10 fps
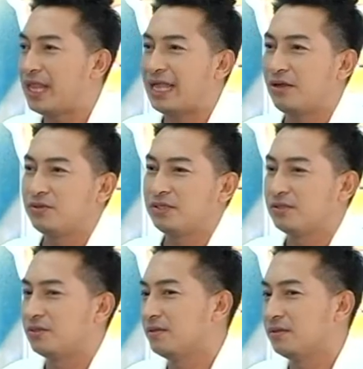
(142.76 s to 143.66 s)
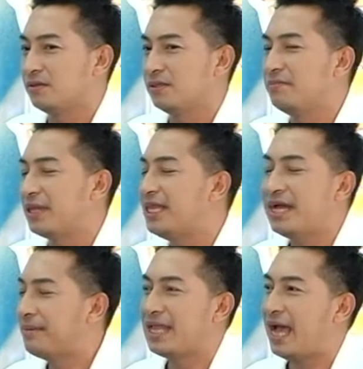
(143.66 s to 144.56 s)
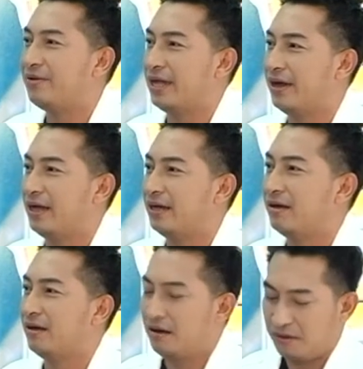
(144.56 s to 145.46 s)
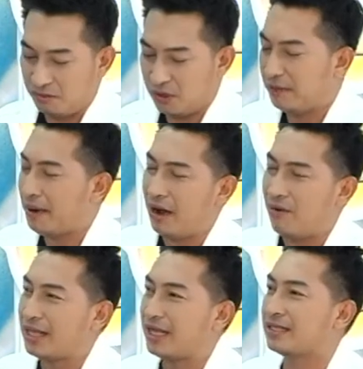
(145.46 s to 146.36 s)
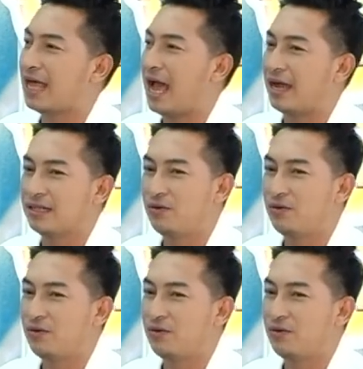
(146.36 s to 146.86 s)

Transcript: ลาเราซึ่งมันเลี่ยงไม่ได้อยู่แล้วฮะมลภาวะต่างๆ หรือ